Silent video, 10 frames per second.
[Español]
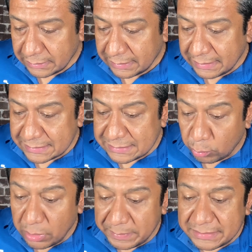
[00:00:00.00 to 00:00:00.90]
que
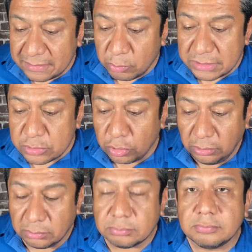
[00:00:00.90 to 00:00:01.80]
seguramente le molestó,
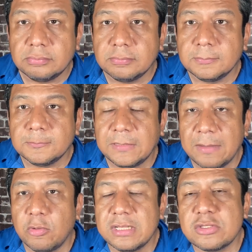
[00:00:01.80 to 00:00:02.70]
le
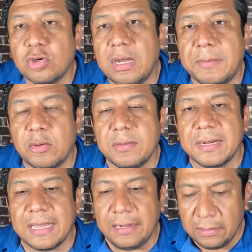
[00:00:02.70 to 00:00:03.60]
molestó a Mauri
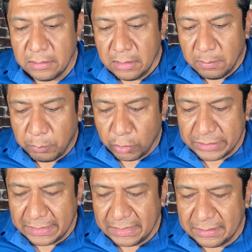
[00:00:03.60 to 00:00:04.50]
Vergara,
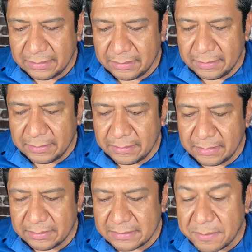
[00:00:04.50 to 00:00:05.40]
porque
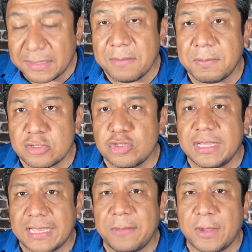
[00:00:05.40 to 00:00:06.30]
eh, daba la impresión de
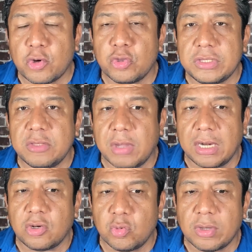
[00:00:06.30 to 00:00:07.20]
que iba a
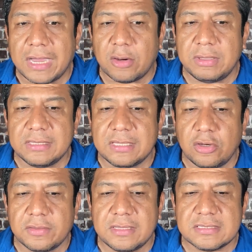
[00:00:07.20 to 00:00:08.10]
continuar con un cargo al
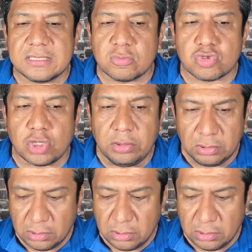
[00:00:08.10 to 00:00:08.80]
interior de la institución,